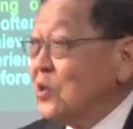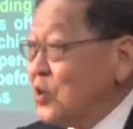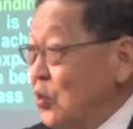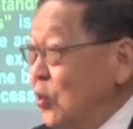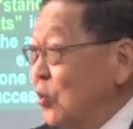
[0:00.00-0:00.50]

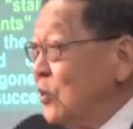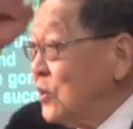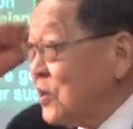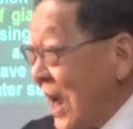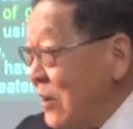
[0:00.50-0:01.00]
主
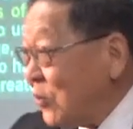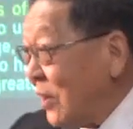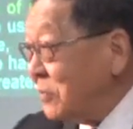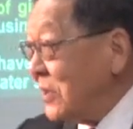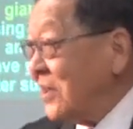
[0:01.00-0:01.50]
掌
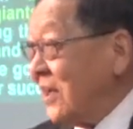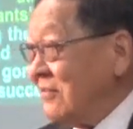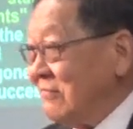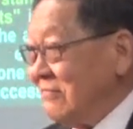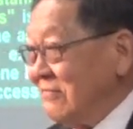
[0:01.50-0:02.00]
管明天，
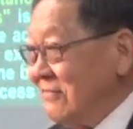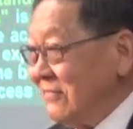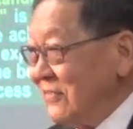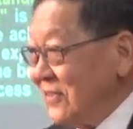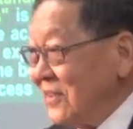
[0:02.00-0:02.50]

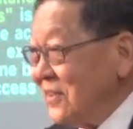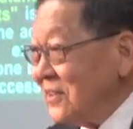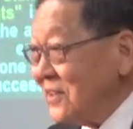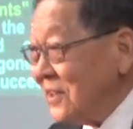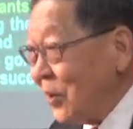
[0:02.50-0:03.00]

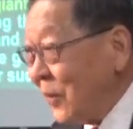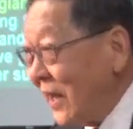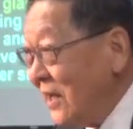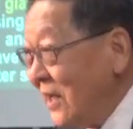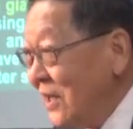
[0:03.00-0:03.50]
知道吗？
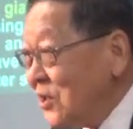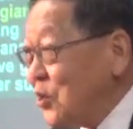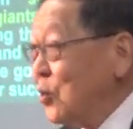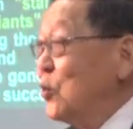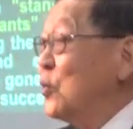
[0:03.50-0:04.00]

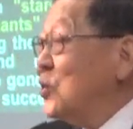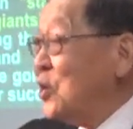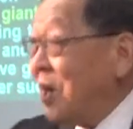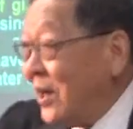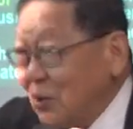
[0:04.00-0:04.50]
主
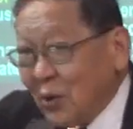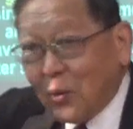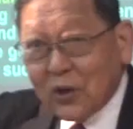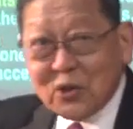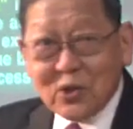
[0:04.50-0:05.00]
牵着
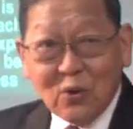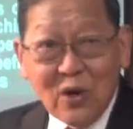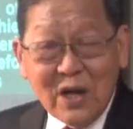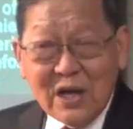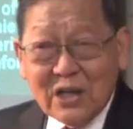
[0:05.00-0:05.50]
我的手，
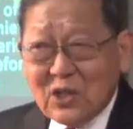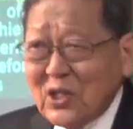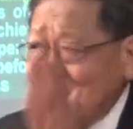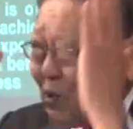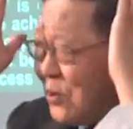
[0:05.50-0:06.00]

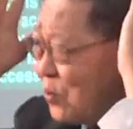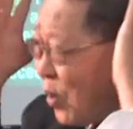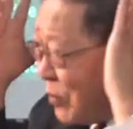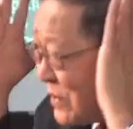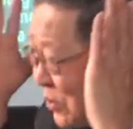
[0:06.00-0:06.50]
这就是
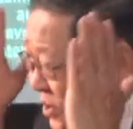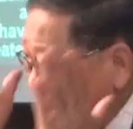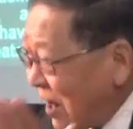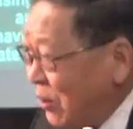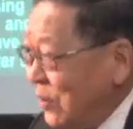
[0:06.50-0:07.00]
我们要
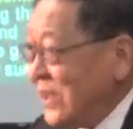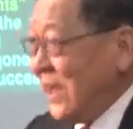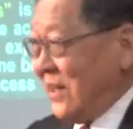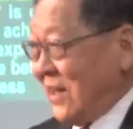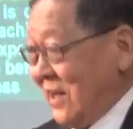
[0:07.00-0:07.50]
操
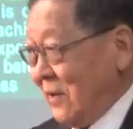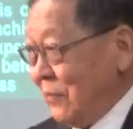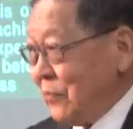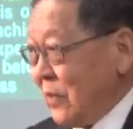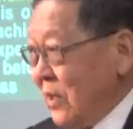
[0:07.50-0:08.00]
练的。
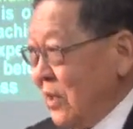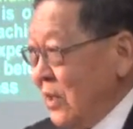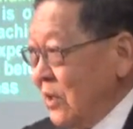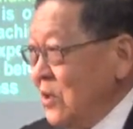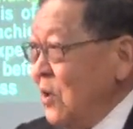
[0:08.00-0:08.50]

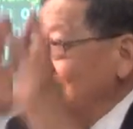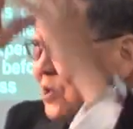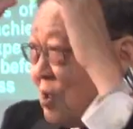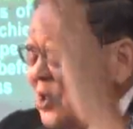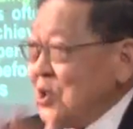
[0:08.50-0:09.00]
用
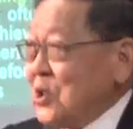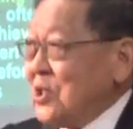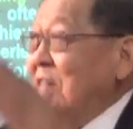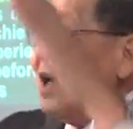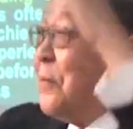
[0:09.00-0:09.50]
这
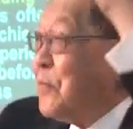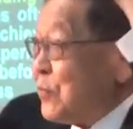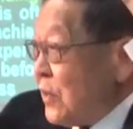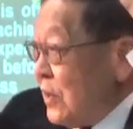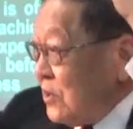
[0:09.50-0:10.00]
些
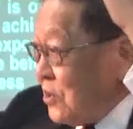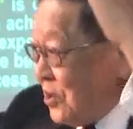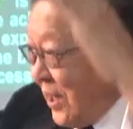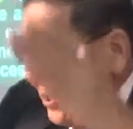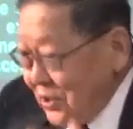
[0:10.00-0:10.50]

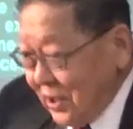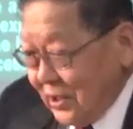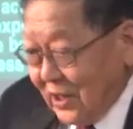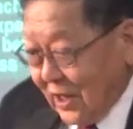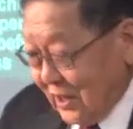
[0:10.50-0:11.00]
前
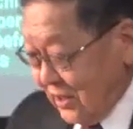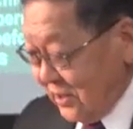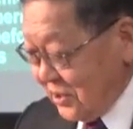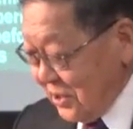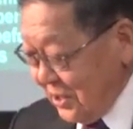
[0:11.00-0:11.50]
人的
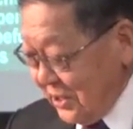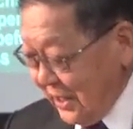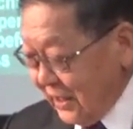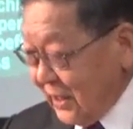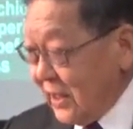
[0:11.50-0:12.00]
经
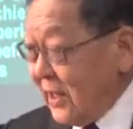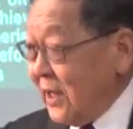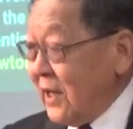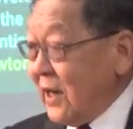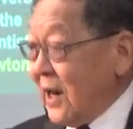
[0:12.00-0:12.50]
验
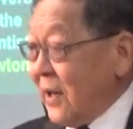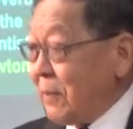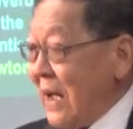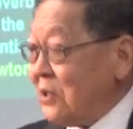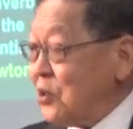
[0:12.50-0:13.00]
来
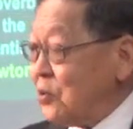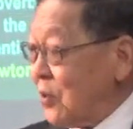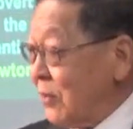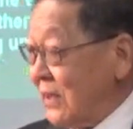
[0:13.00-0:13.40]
帮助我们。